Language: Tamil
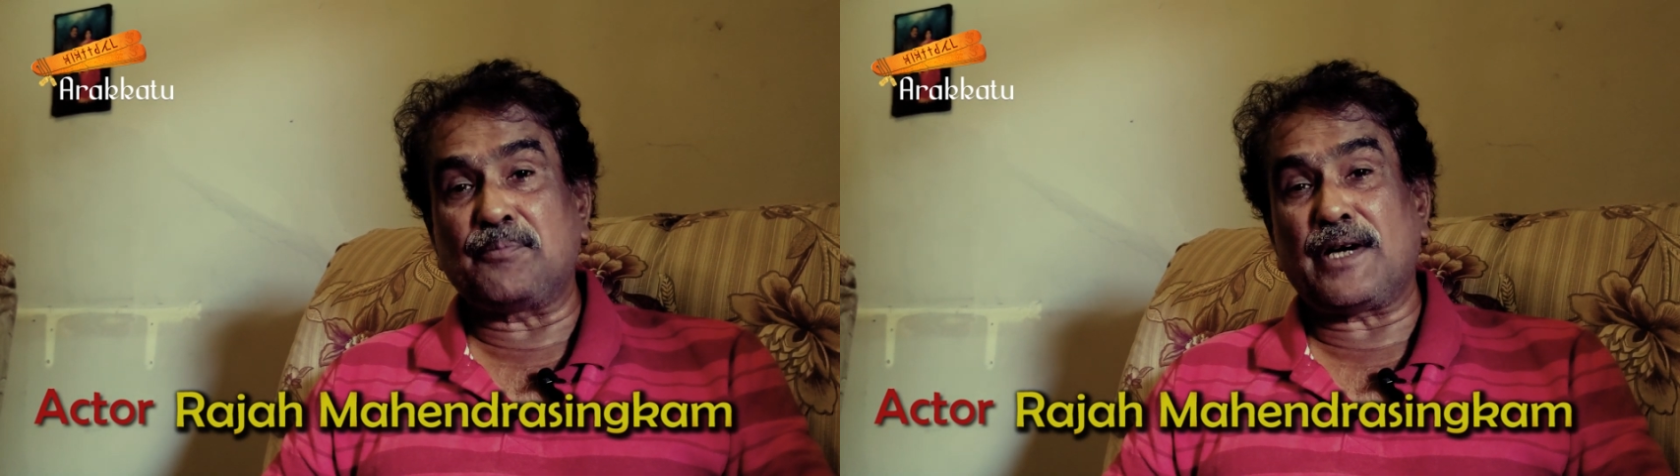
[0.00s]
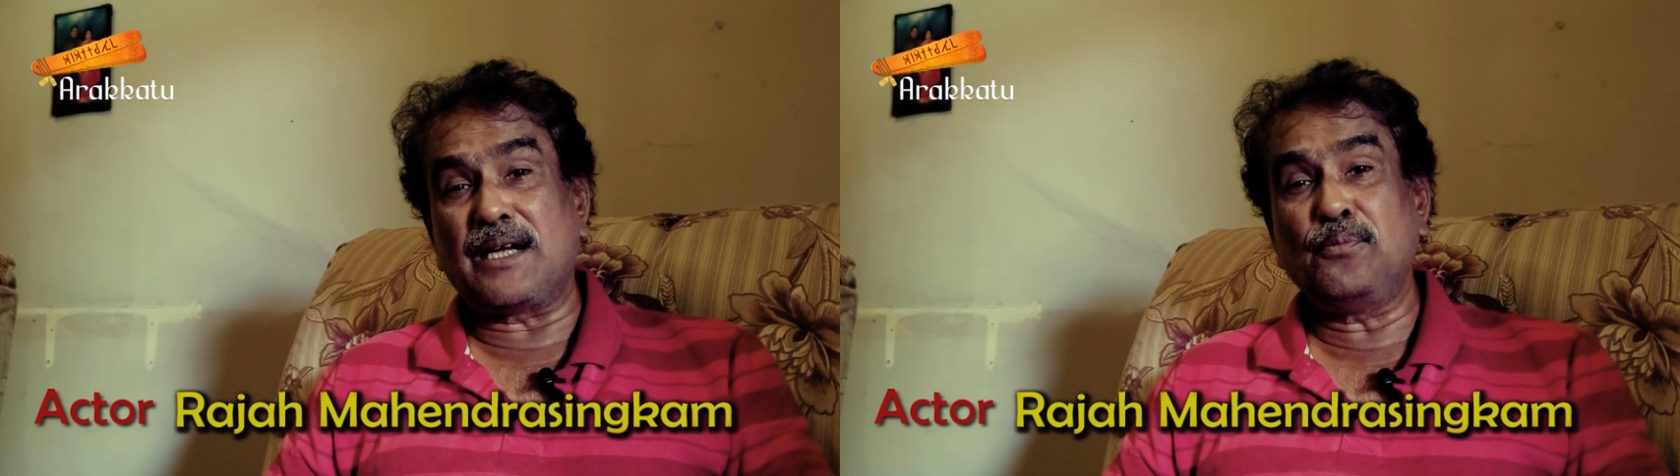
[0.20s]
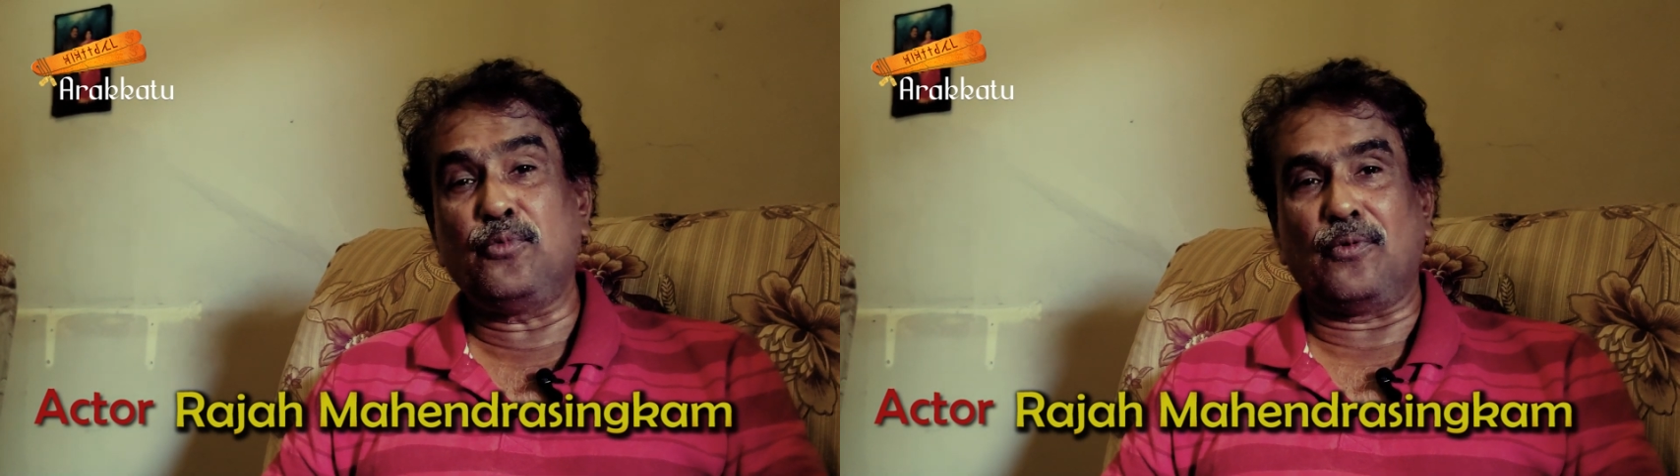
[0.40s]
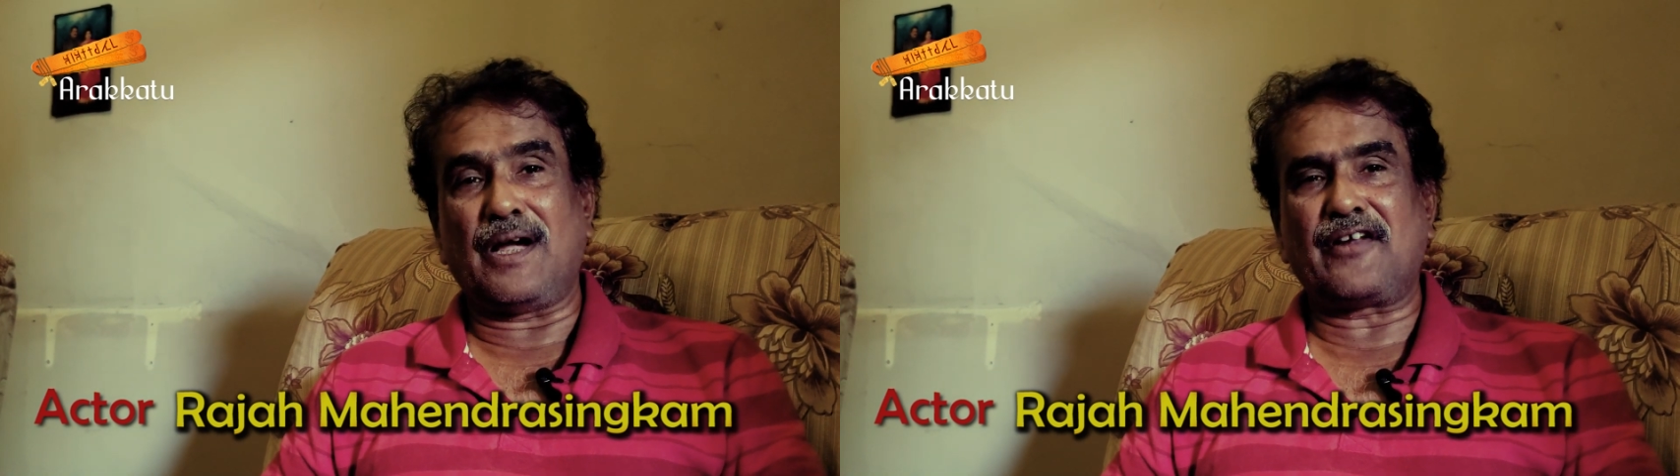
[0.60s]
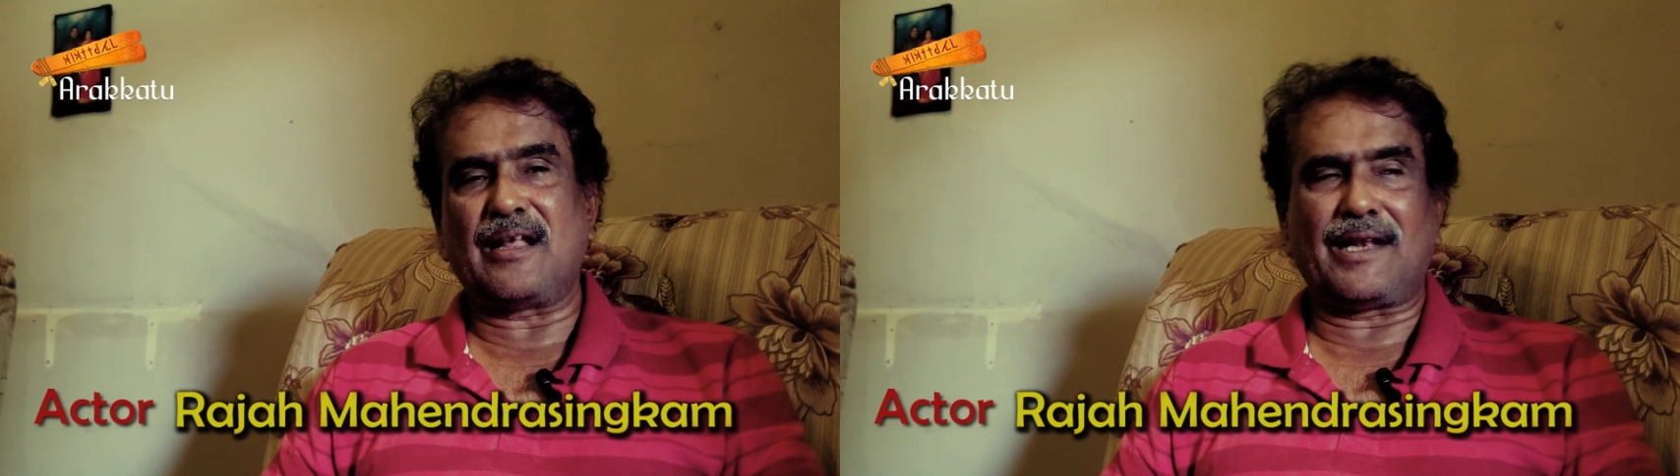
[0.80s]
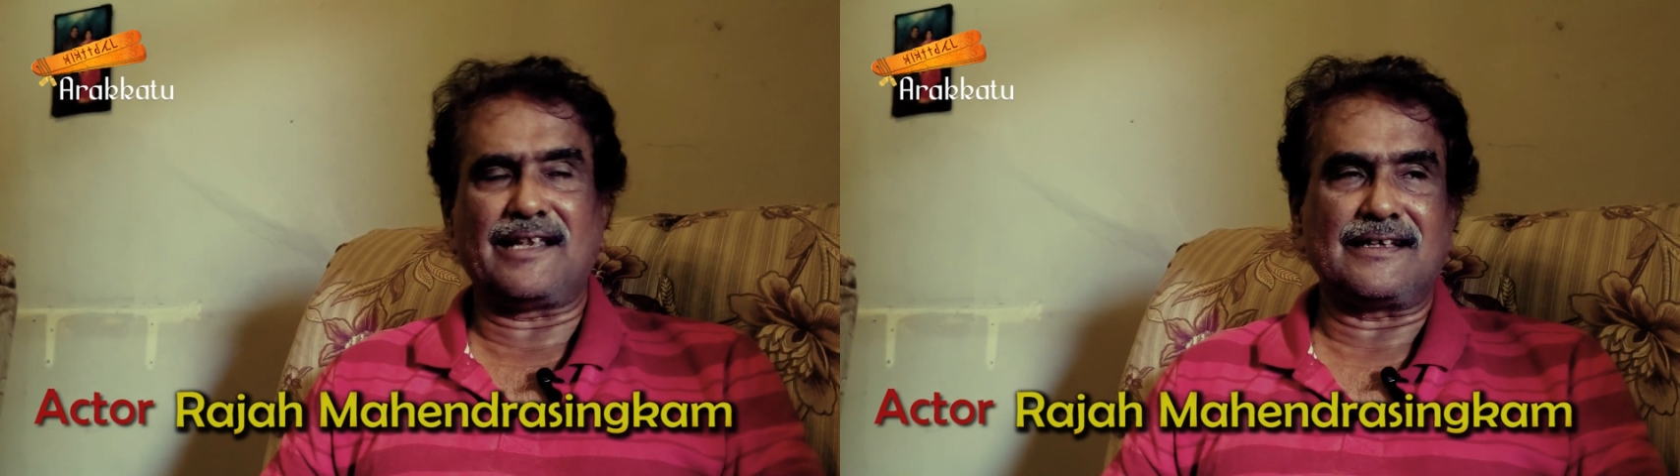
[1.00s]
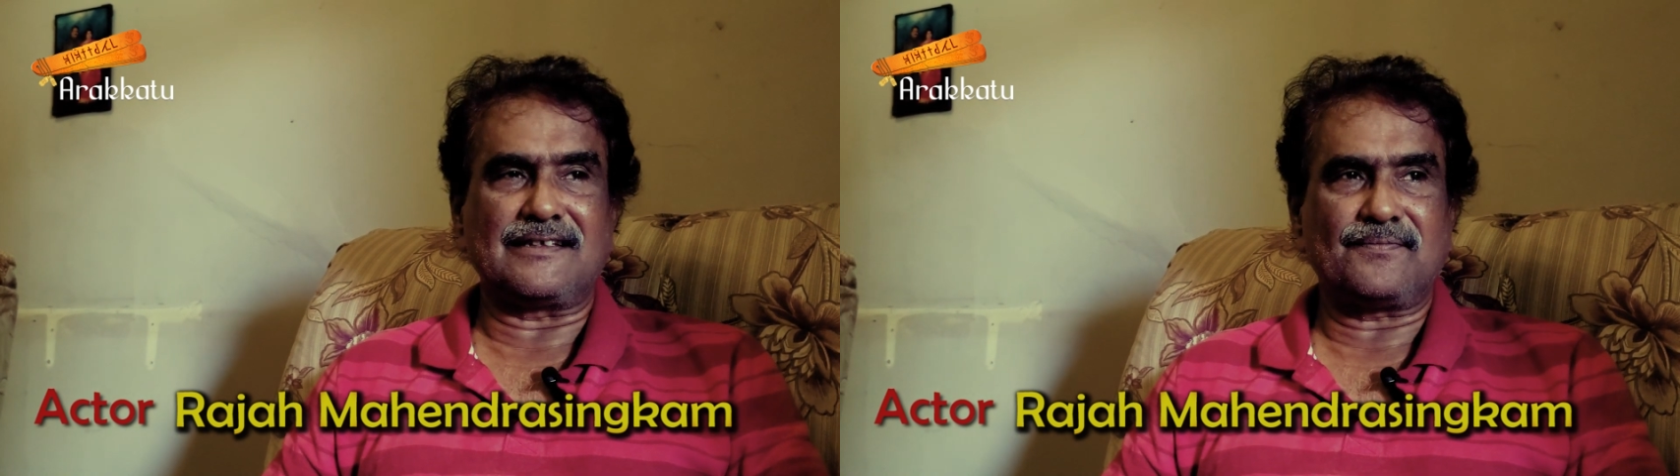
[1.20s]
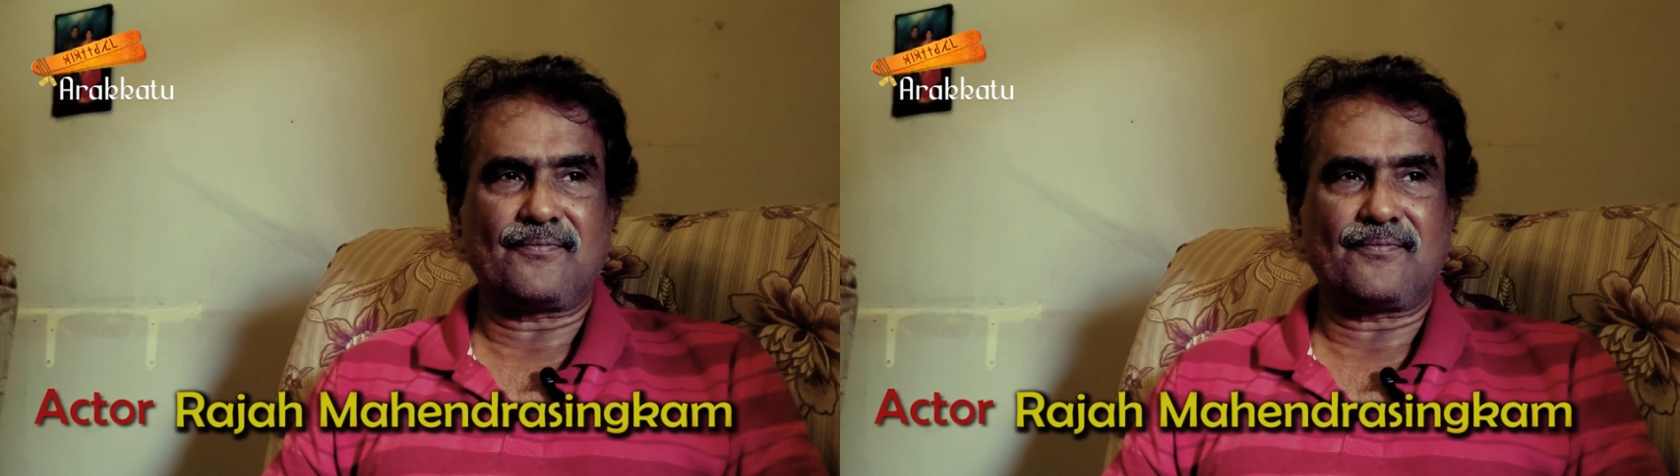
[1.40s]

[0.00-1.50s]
பண்பு அவரிடம் இருந்தது